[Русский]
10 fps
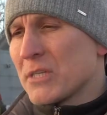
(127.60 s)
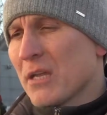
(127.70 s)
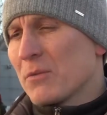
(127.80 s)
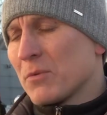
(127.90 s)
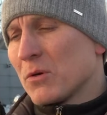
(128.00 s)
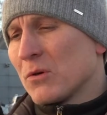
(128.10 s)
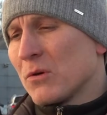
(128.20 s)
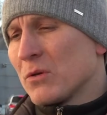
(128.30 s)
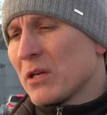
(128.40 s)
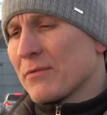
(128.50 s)
день
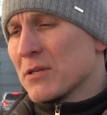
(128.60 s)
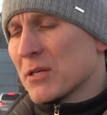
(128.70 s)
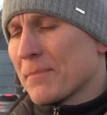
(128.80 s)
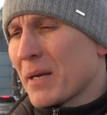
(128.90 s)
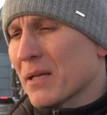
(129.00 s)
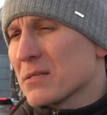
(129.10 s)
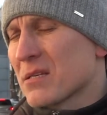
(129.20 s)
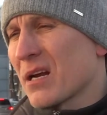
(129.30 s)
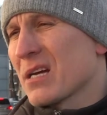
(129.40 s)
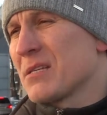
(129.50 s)
у них вышло порядка
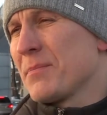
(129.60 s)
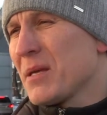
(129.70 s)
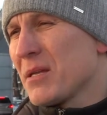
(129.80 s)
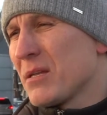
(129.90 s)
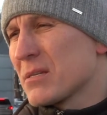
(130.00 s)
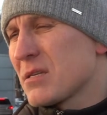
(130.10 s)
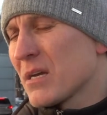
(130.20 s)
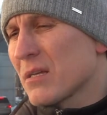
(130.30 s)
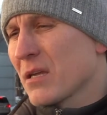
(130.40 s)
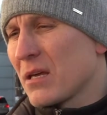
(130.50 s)
47 единиц
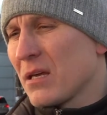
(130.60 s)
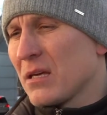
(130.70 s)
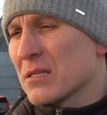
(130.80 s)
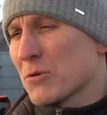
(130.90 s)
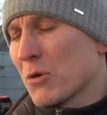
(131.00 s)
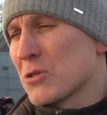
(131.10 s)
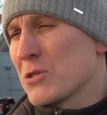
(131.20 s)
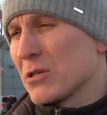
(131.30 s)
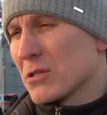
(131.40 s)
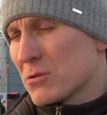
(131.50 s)
техники и
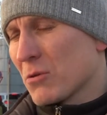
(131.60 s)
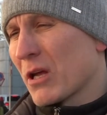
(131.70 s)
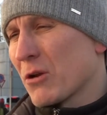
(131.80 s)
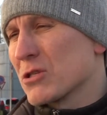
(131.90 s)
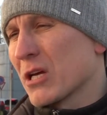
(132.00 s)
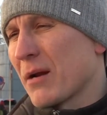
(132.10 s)
100 дорожных